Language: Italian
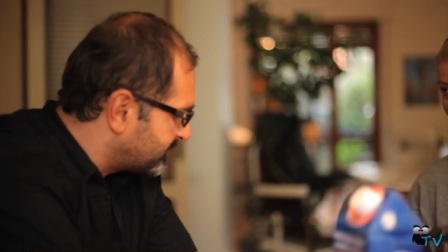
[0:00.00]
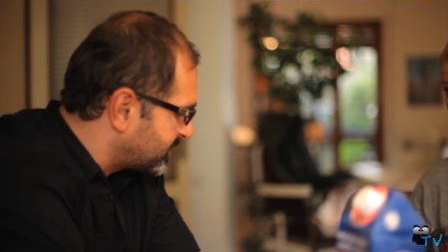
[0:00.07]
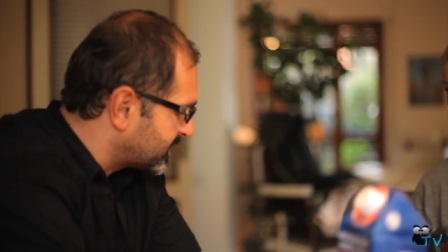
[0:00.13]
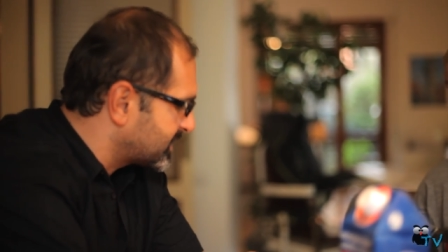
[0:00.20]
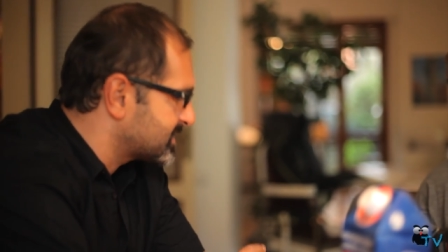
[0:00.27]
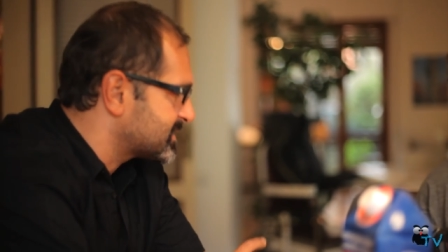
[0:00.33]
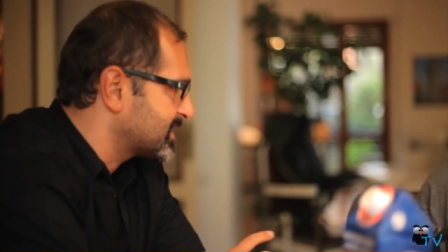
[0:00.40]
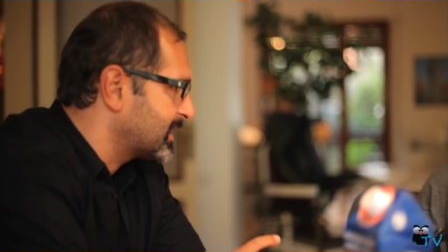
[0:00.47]

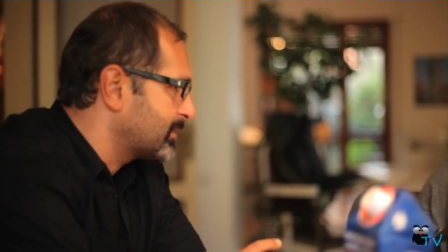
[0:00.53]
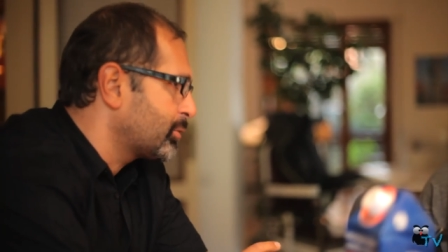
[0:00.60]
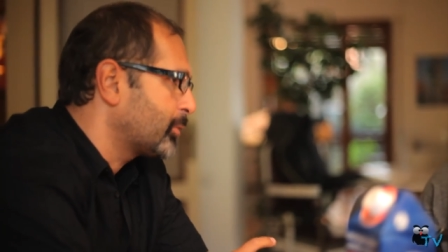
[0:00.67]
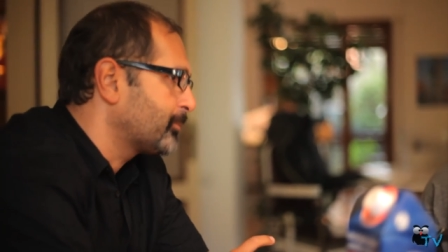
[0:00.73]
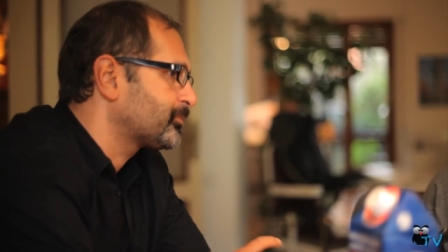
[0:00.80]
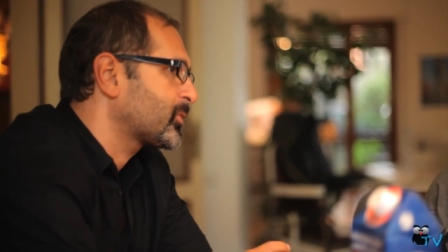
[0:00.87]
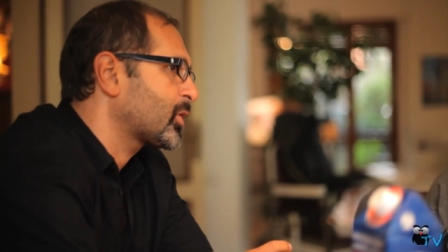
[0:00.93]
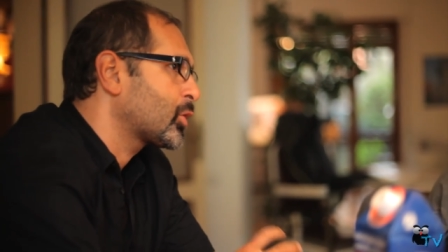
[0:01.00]
perché
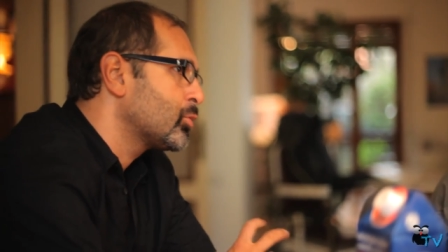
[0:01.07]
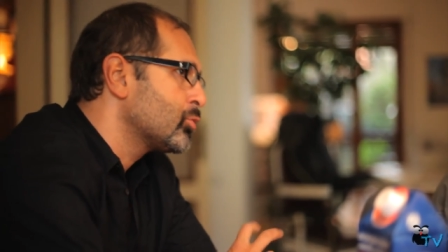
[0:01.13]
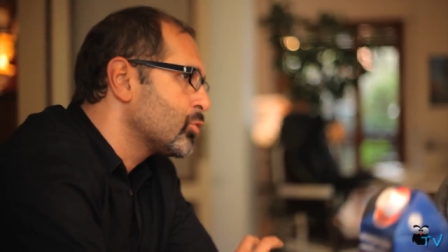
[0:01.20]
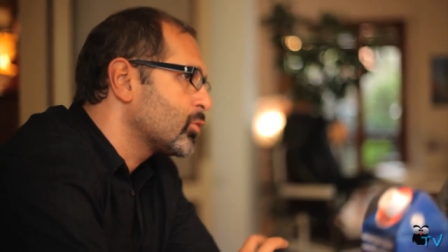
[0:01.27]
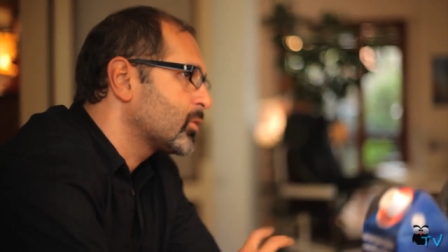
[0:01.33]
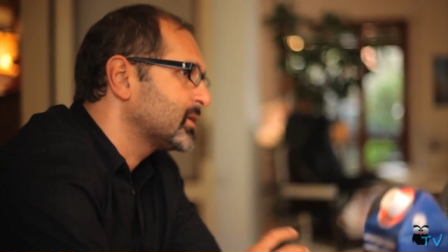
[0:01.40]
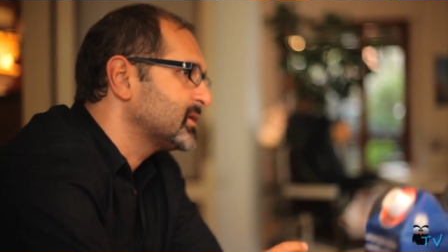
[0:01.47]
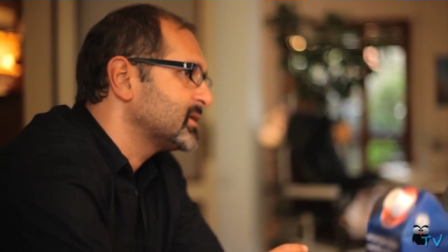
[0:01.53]
siamo
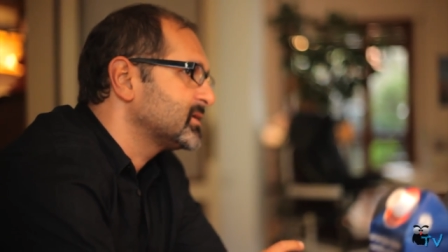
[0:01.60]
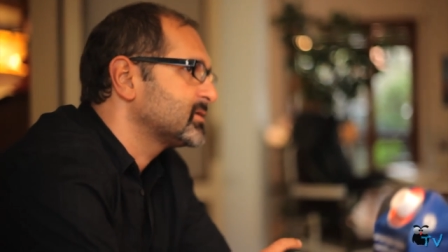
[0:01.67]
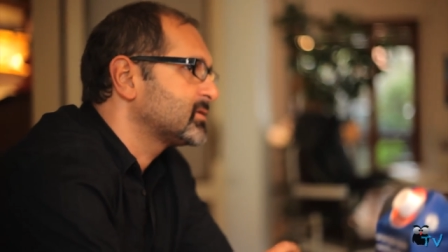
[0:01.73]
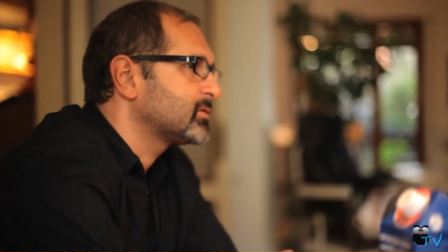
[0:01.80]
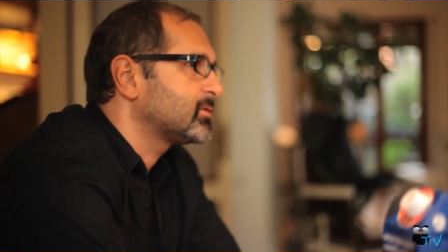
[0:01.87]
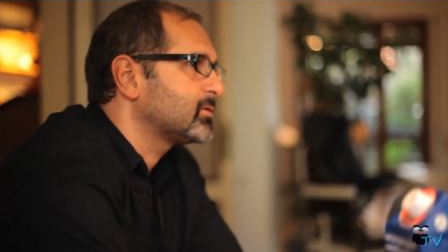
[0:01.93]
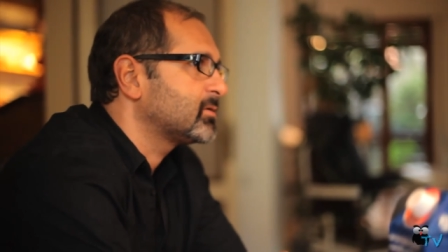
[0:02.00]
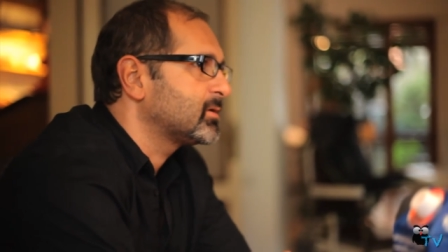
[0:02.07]
comunque
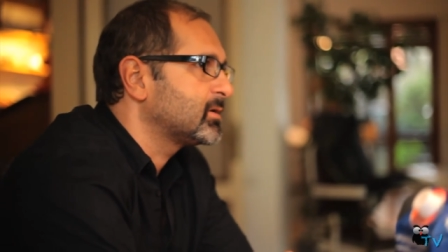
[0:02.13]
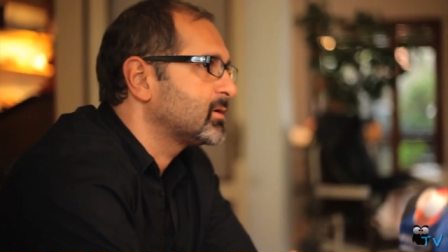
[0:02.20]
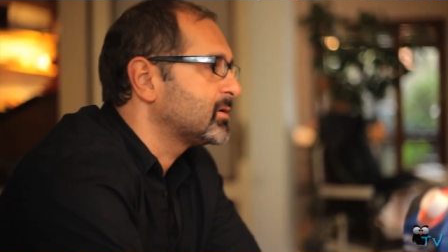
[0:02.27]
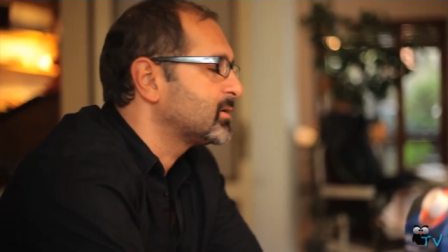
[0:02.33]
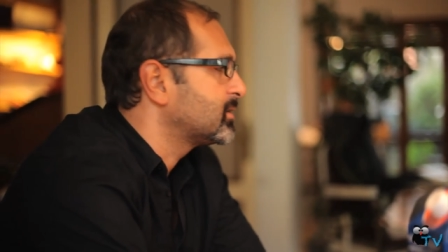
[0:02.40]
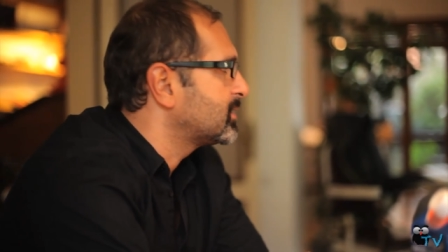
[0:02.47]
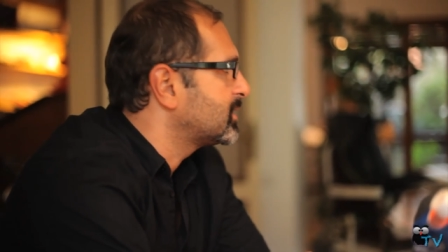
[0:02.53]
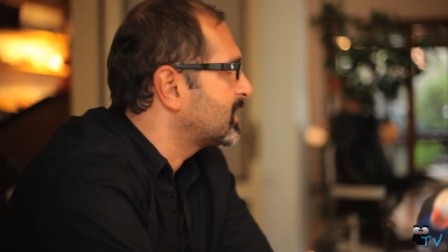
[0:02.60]
dentro
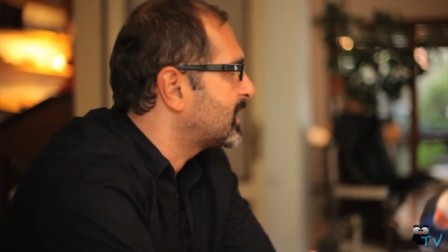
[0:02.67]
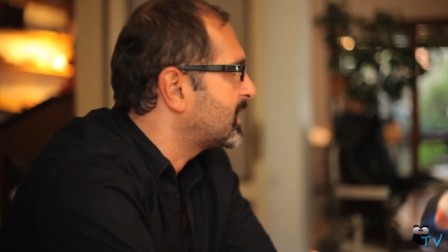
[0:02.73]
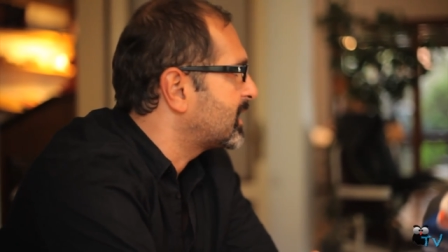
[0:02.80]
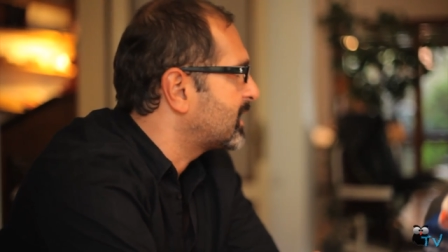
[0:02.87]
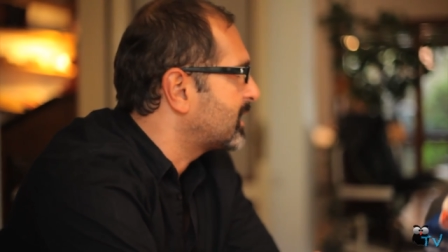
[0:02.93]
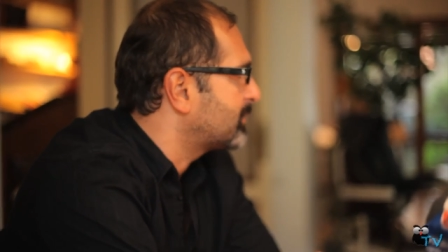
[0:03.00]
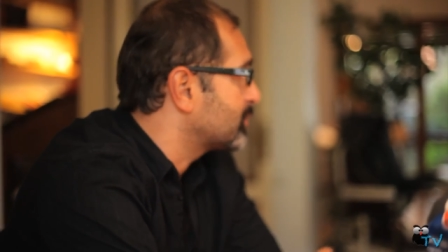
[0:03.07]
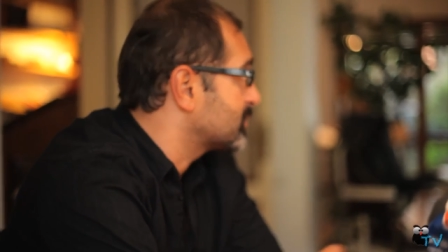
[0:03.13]
uh,
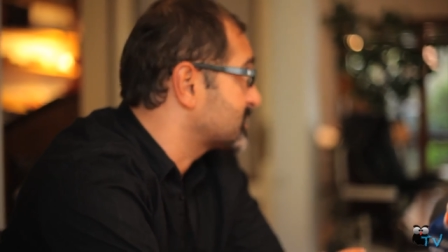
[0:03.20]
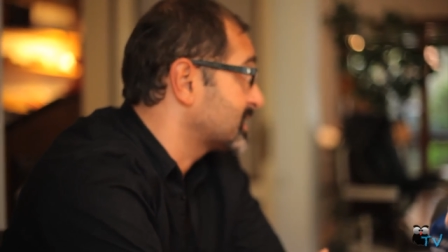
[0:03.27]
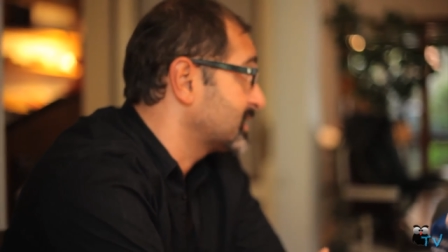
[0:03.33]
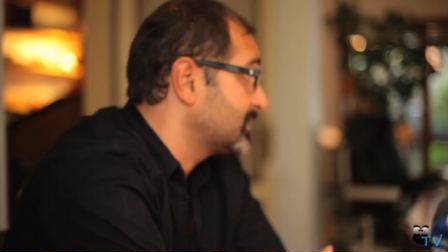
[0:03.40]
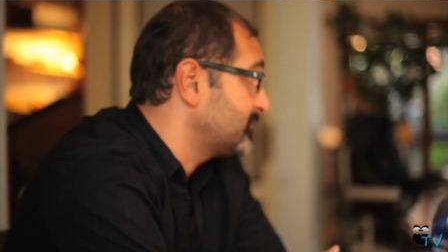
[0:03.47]
la mostra del